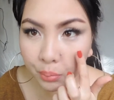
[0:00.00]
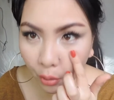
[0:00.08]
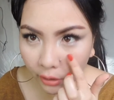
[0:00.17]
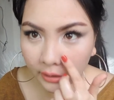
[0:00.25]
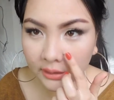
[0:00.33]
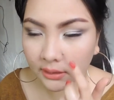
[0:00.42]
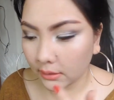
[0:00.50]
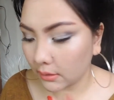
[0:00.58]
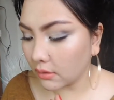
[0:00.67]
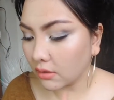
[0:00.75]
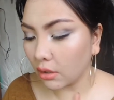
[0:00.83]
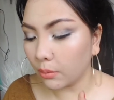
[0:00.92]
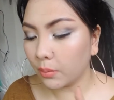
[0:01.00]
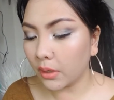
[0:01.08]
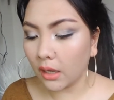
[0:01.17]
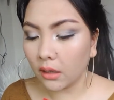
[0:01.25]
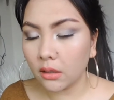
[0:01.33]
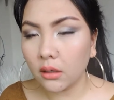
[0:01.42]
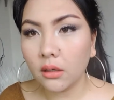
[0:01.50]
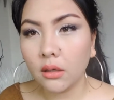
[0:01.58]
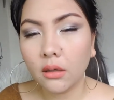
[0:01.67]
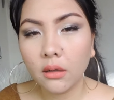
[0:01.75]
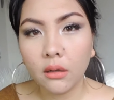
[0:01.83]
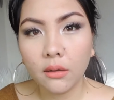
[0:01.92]
pores. Sobrang
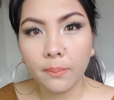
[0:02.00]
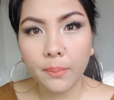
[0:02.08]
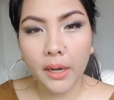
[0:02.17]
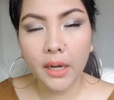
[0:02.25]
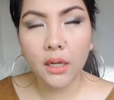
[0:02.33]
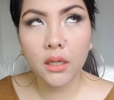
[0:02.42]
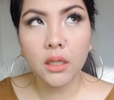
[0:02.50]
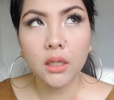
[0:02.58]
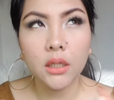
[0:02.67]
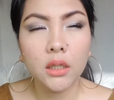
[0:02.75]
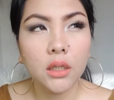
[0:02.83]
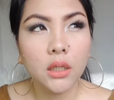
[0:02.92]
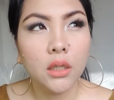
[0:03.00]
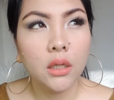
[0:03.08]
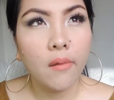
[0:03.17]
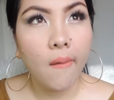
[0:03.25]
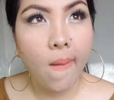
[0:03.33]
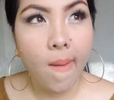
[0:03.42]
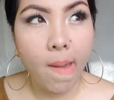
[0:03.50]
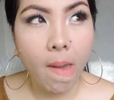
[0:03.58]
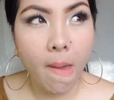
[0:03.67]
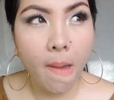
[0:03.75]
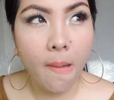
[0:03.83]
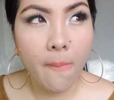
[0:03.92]
parang
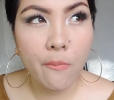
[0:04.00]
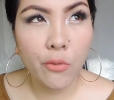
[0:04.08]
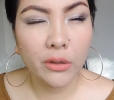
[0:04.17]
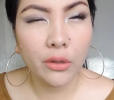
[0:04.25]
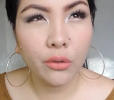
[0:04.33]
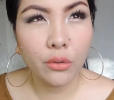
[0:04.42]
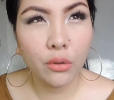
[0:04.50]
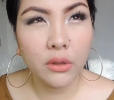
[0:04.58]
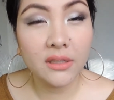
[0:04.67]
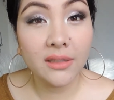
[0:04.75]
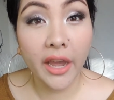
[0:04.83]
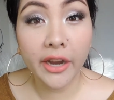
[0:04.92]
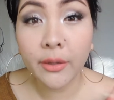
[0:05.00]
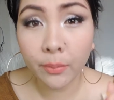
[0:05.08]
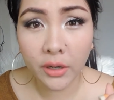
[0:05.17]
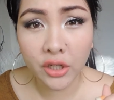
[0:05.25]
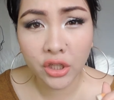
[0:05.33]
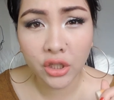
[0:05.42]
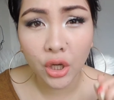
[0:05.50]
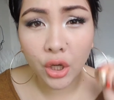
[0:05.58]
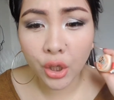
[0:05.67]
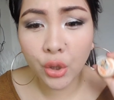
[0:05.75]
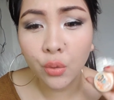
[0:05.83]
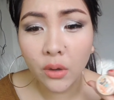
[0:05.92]
um, what do you call this, airbrush
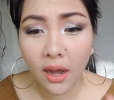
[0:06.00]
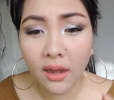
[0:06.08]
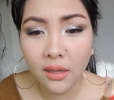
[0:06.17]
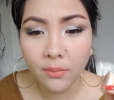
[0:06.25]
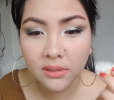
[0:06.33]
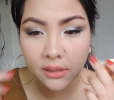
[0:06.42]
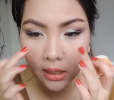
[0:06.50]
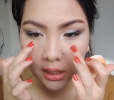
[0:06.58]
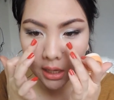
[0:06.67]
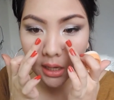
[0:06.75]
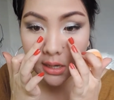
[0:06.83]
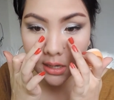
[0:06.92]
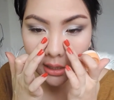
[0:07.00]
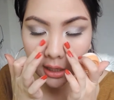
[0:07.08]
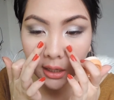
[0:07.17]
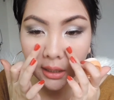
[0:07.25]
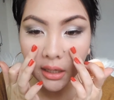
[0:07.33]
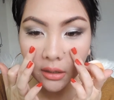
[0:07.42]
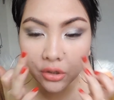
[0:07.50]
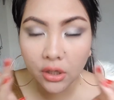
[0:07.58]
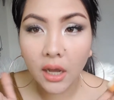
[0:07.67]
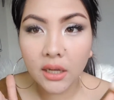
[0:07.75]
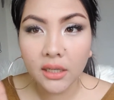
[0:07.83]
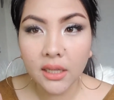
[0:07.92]
yung kakalabasan. Ilalagay ko
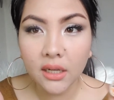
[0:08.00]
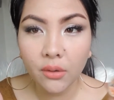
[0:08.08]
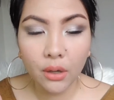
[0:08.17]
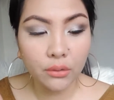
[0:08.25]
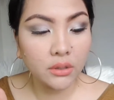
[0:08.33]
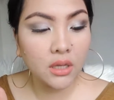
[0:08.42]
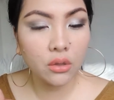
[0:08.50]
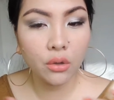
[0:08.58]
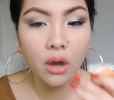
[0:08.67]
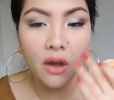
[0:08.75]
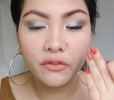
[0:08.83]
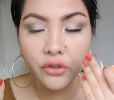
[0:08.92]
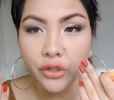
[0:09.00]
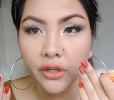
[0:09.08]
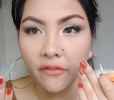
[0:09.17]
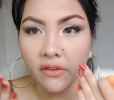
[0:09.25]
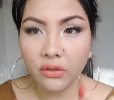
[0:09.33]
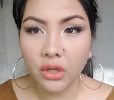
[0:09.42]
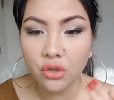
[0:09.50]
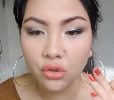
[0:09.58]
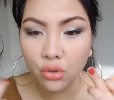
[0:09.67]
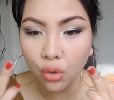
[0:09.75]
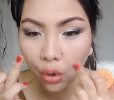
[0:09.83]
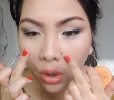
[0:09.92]
siya, ang ginagawa ko dito, after ng
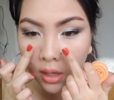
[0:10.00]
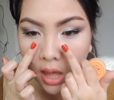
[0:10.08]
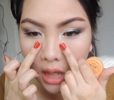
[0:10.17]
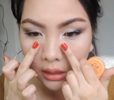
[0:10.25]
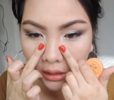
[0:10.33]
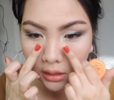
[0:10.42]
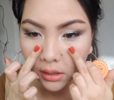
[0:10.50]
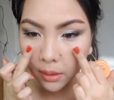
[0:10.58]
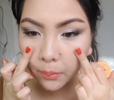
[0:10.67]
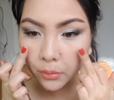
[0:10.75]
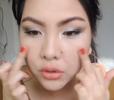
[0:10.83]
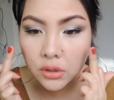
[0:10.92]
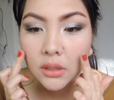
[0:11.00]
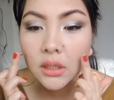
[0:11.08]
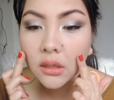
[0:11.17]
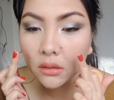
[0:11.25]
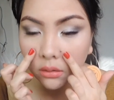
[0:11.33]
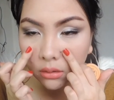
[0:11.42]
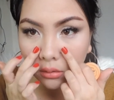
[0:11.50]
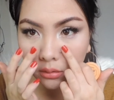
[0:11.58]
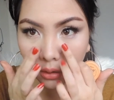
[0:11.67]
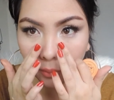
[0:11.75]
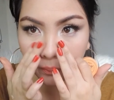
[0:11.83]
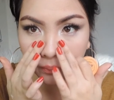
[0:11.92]
foundation ko, dinadab ko siya dito
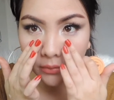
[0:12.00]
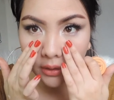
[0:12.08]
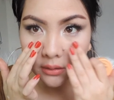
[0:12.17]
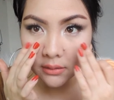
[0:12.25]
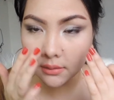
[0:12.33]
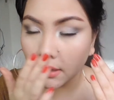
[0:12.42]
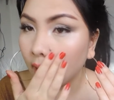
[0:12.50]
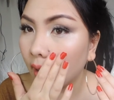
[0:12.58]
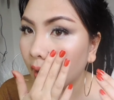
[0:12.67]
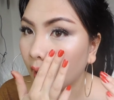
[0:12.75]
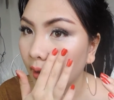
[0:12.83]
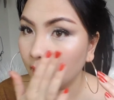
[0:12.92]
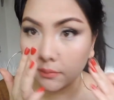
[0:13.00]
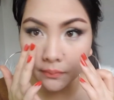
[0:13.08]
sa